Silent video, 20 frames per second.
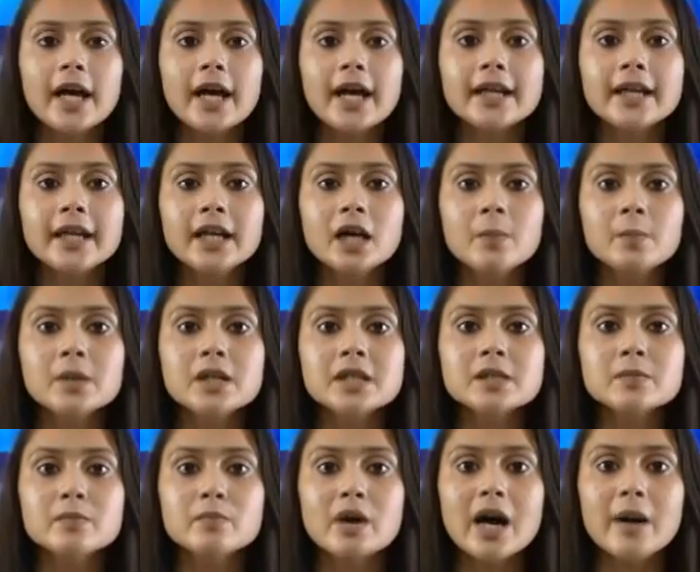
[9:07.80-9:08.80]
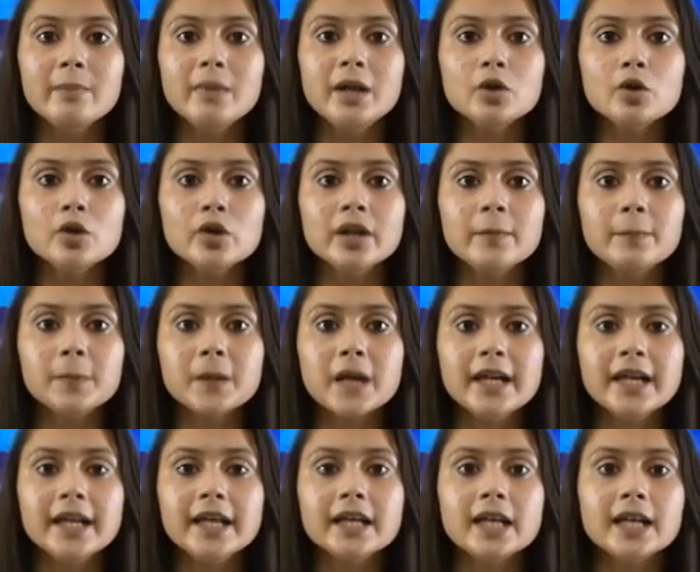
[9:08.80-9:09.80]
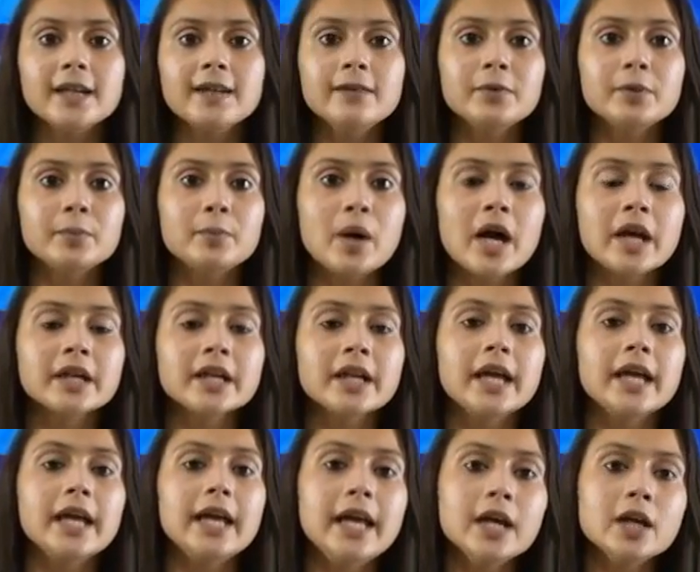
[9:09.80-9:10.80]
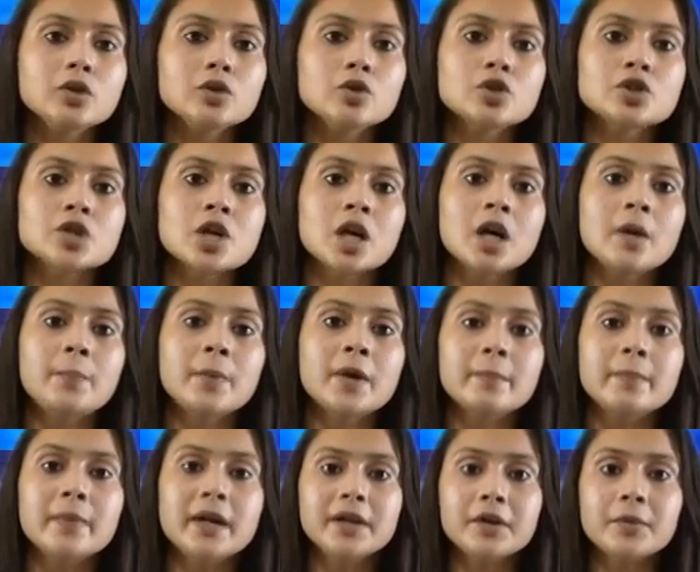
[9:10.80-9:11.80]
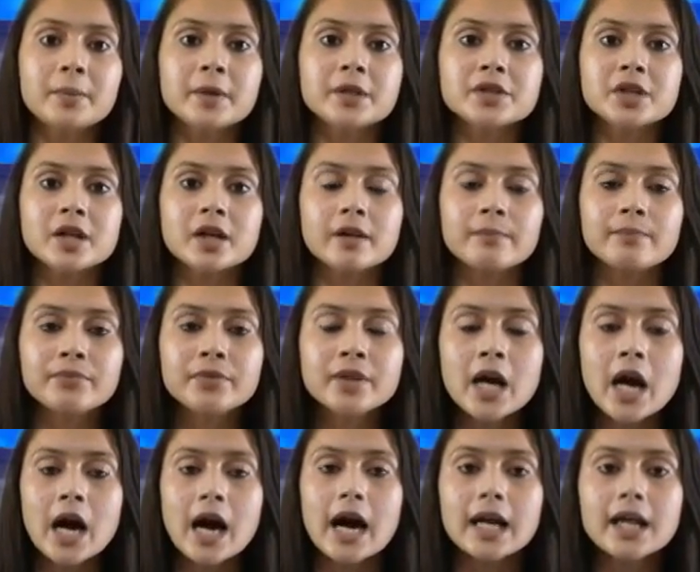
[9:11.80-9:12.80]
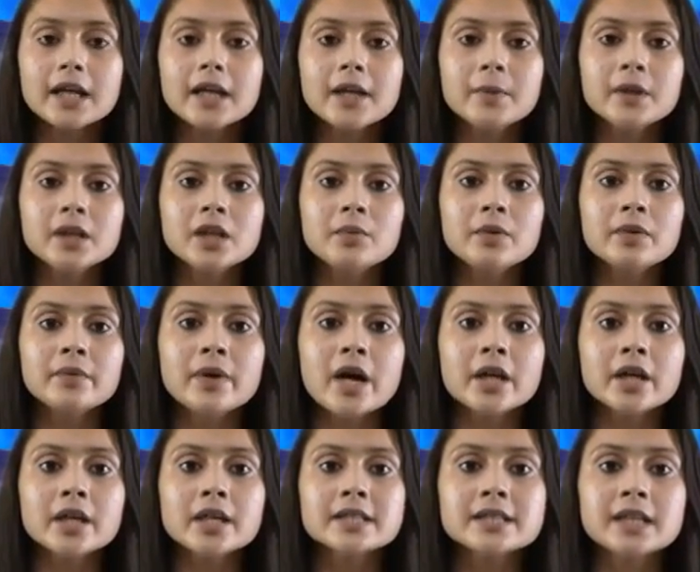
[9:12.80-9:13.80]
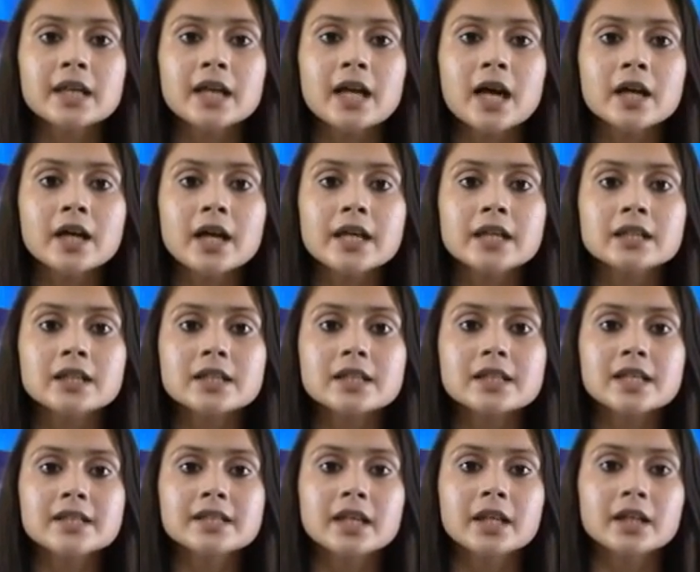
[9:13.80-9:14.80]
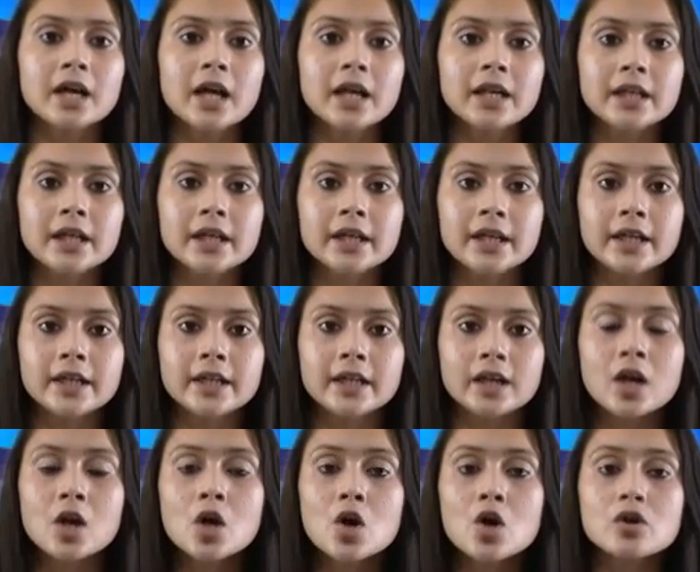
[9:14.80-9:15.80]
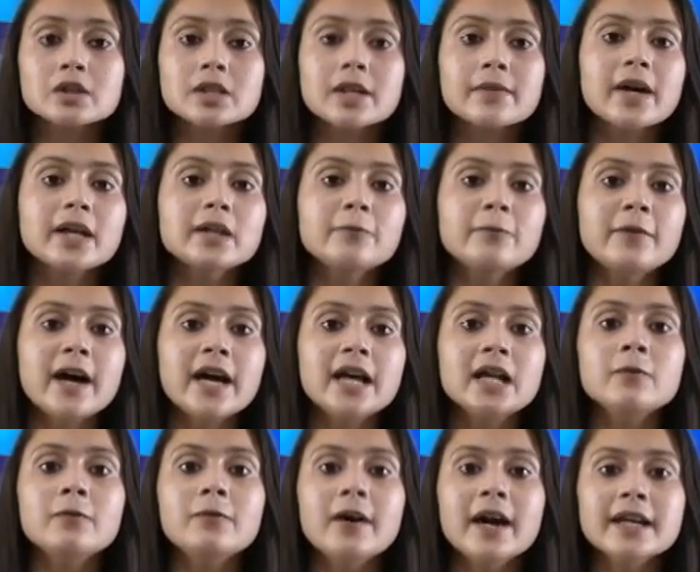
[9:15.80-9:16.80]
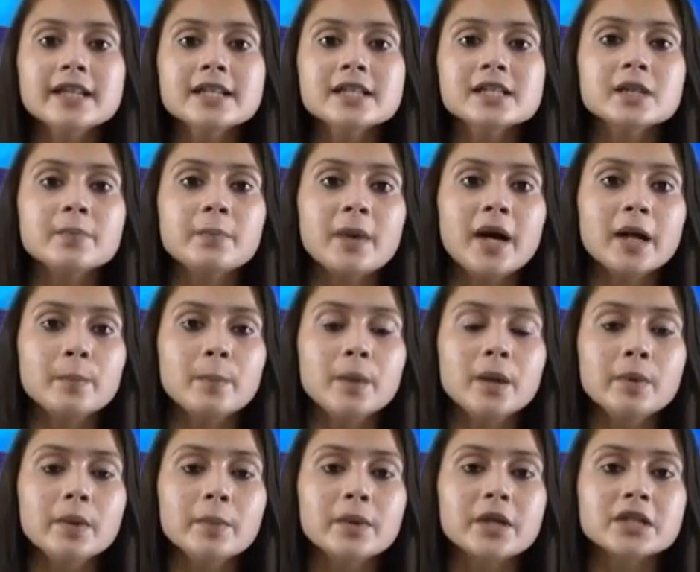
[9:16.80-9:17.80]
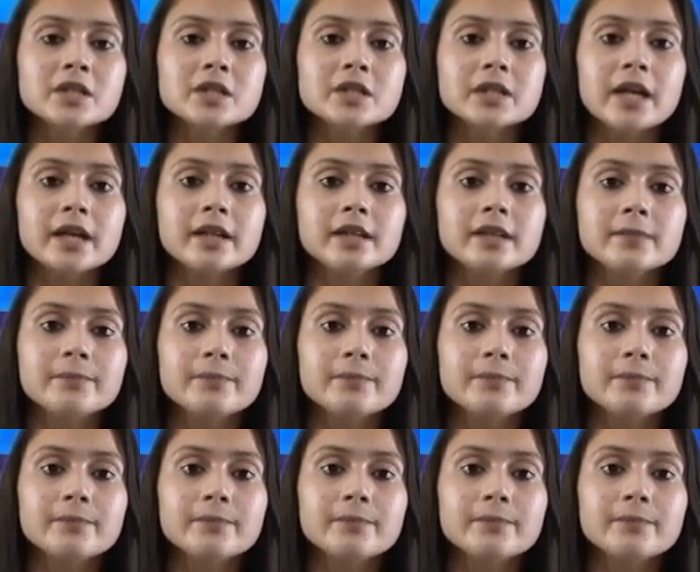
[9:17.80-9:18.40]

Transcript: है कि अब इस मामले को निपटाने के लिए विभाग ने एक दो जगह पर मैटर भेजा है हालांकि विधि विभाग की सलाह का इंतजार सरकार कर रही है उसके बाद फाइल फाइनेंस डिपार्टमेंट में भेजी जाएगी